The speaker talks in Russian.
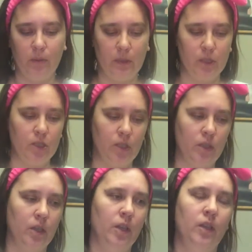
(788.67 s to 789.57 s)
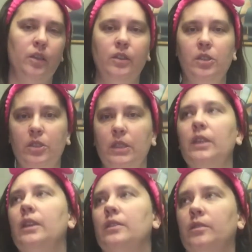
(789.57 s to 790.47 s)
пятачке и
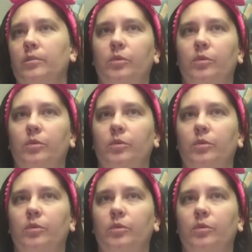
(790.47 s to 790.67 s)
неинтересно.